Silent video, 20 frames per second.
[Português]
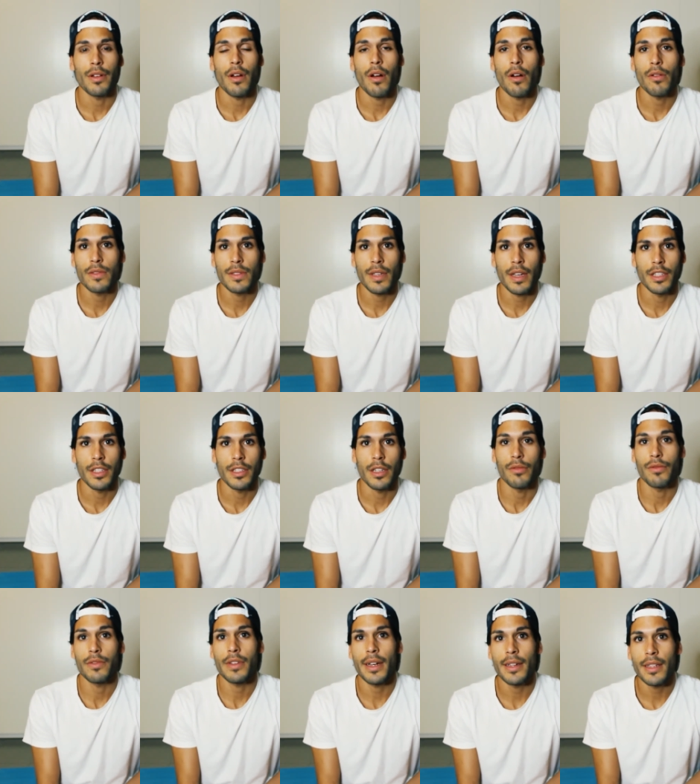ou seja,
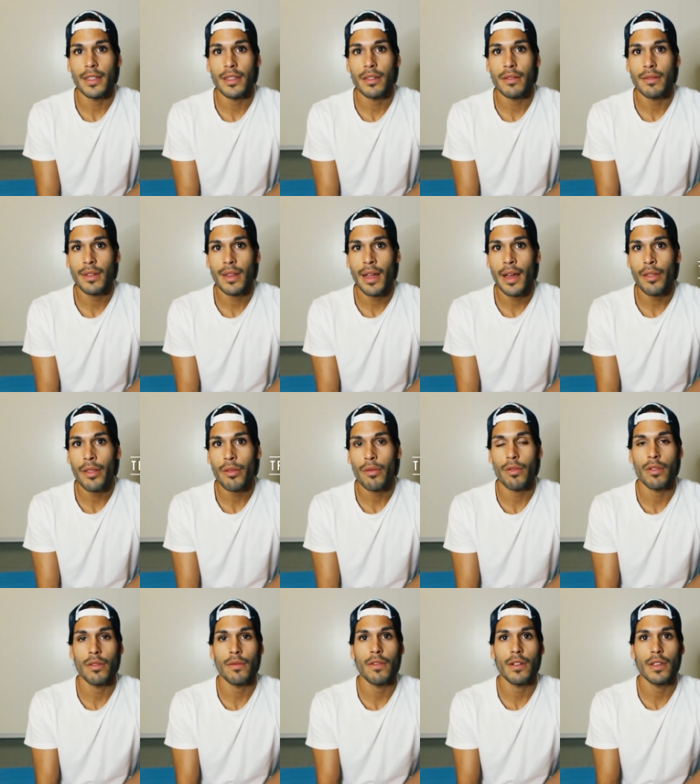um treino intervalado
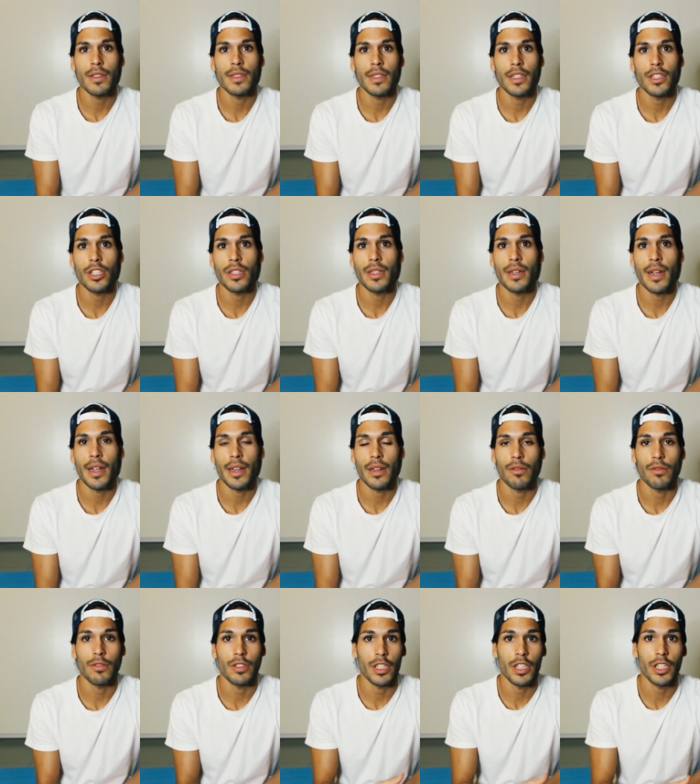onde vocês
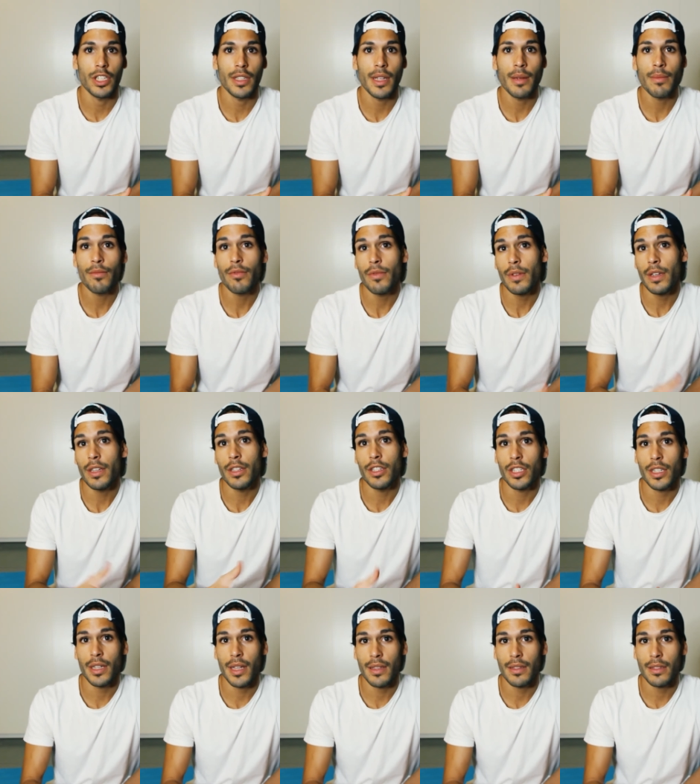treinam X tempo e
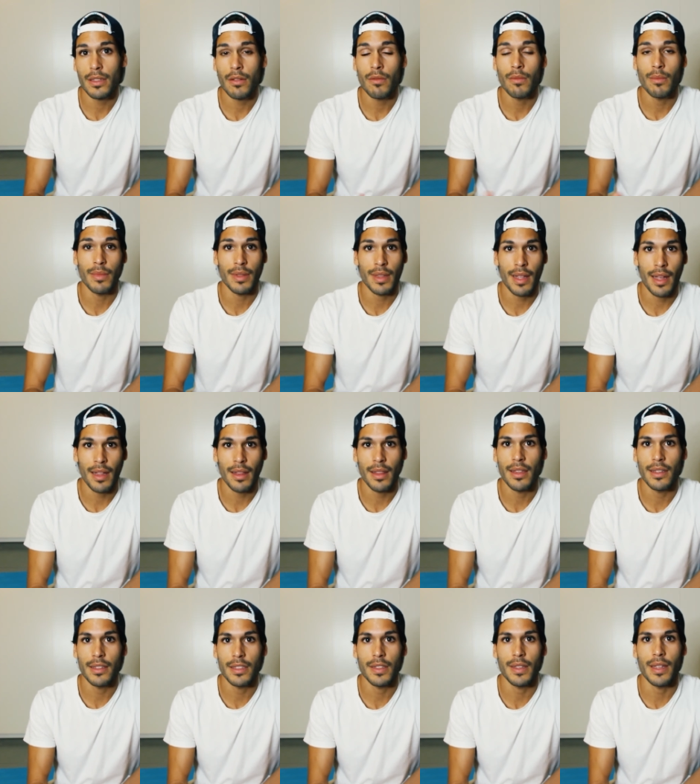descansam metade
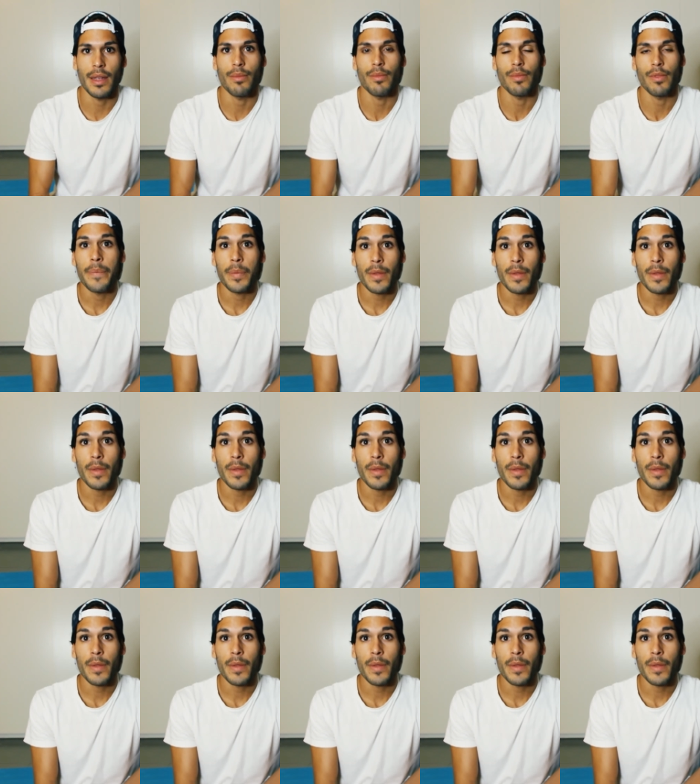desse tempo.